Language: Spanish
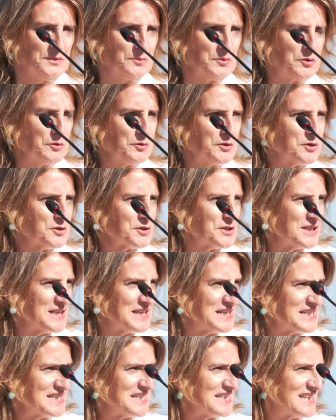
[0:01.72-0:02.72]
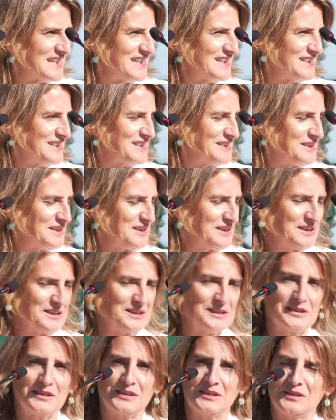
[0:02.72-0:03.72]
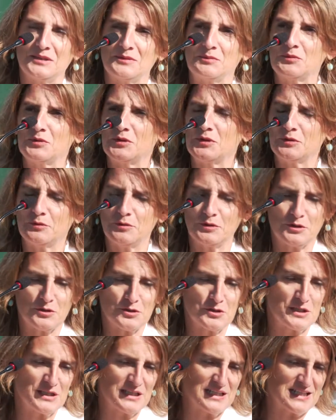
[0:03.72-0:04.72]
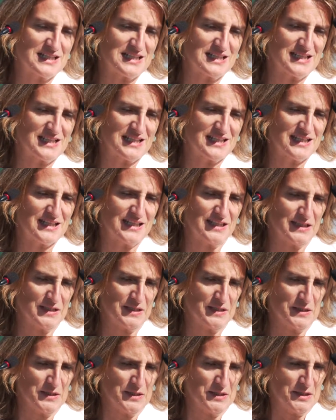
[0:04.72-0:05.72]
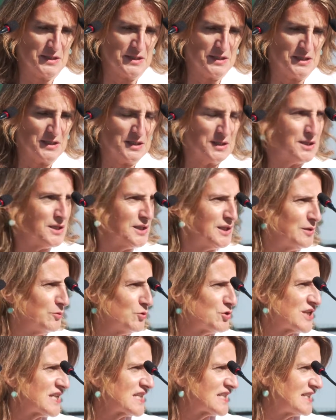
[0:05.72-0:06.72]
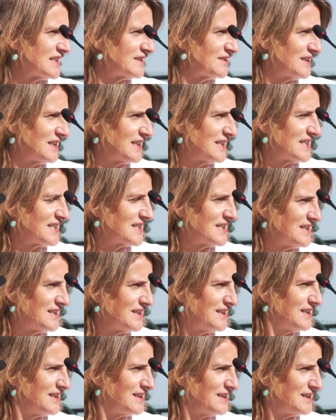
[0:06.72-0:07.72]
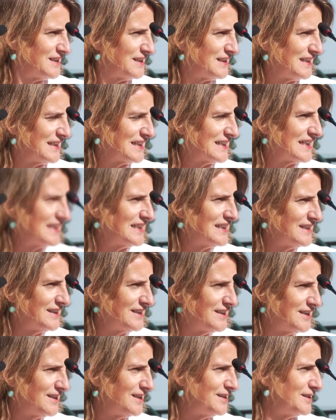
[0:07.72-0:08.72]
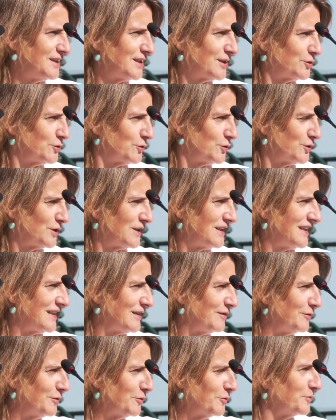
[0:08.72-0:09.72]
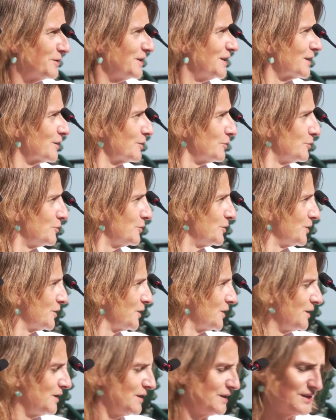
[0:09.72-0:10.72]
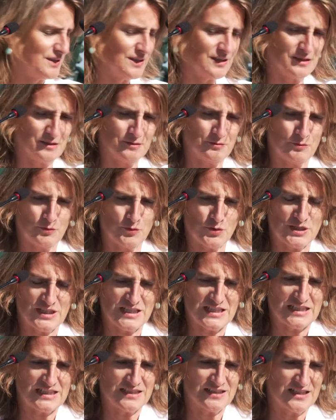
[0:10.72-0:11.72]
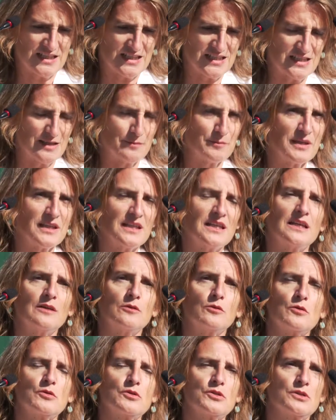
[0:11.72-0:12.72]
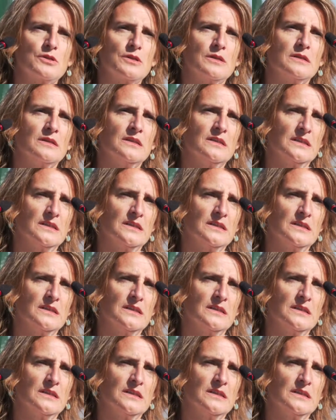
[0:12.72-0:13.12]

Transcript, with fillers: Muy buenos días, muy buenos días y, muchas gracias, eh, alcalde, director, delegado del Gobierno. Eh, muchas gracias también a los eh,